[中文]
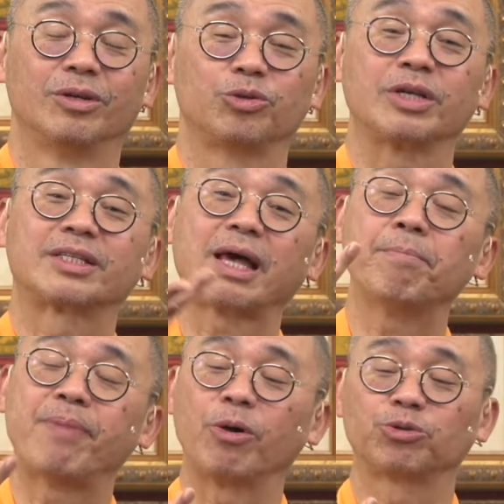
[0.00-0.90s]
所以
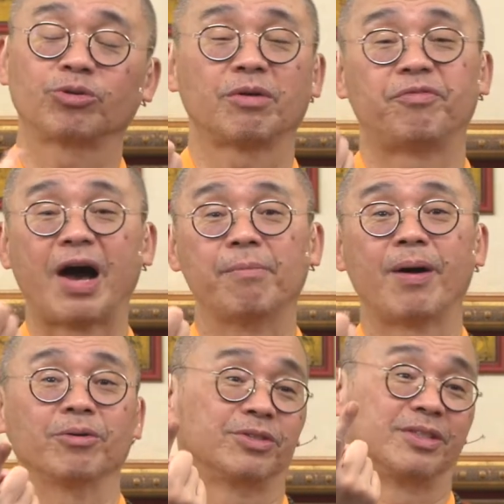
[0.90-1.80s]
三宝中的法
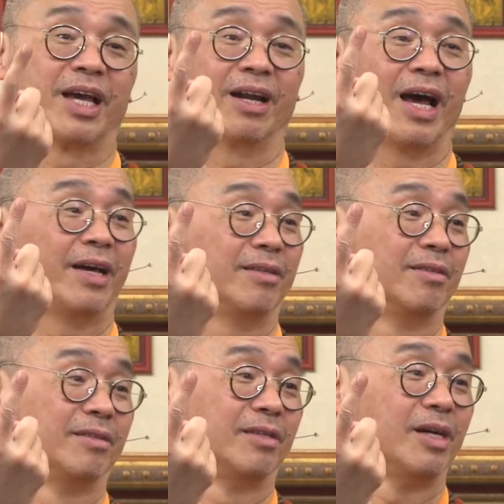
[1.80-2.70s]
宝是这样来的，
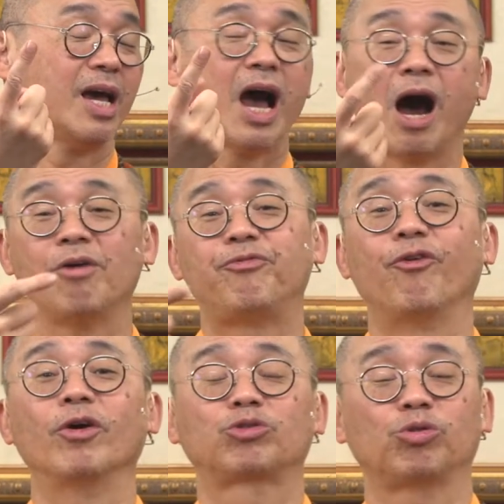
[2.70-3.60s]
而
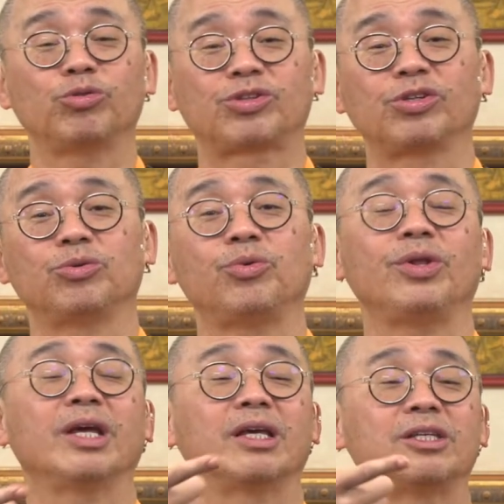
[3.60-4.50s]
佛出世欲
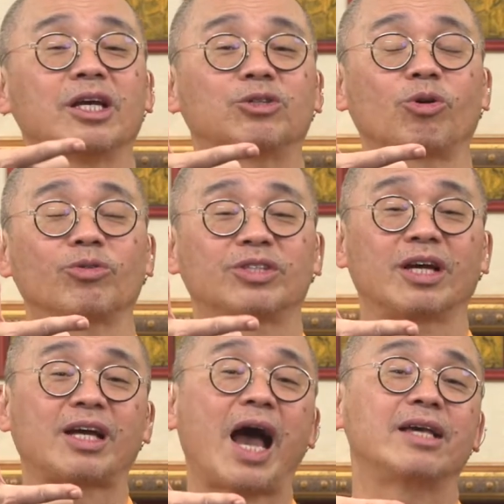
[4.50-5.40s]
令一切众
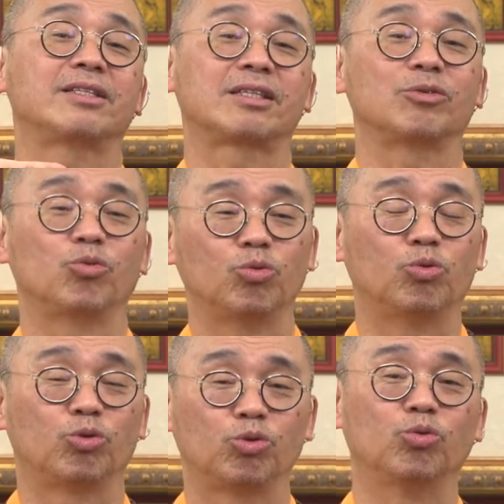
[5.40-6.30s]
生开示
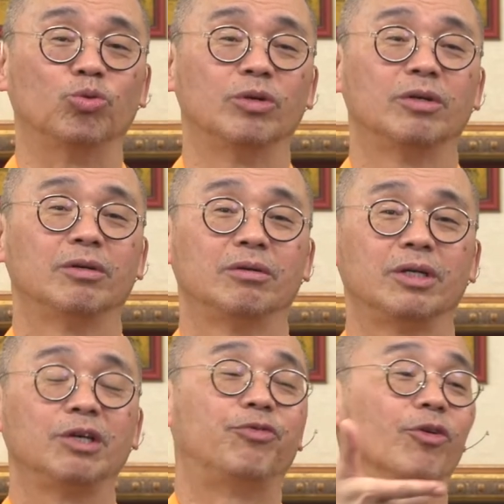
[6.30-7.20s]
悟入
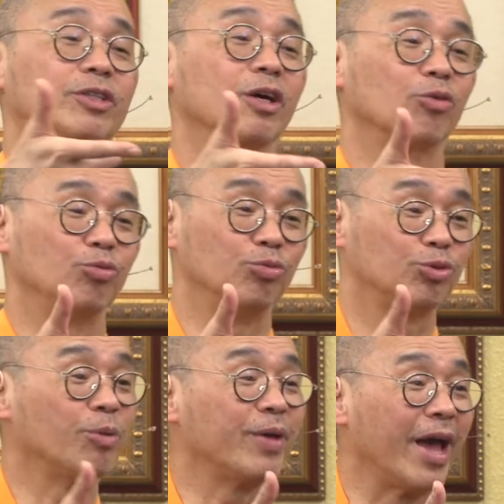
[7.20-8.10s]
一佛乘故，
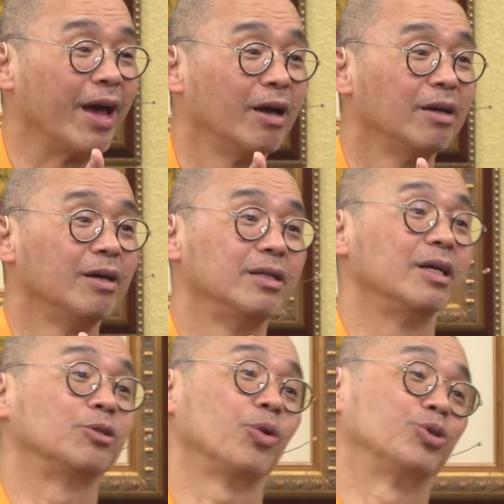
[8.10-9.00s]
对不对？
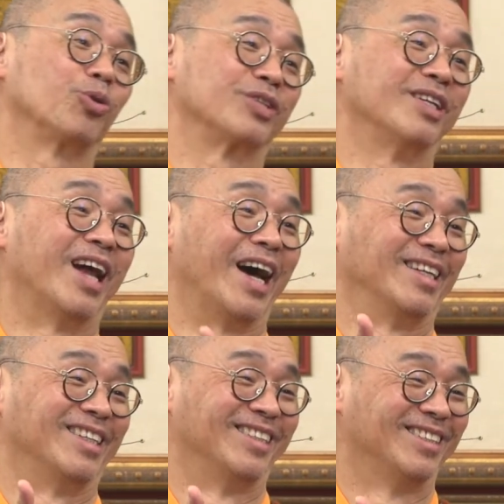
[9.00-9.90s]
也是为众生来的，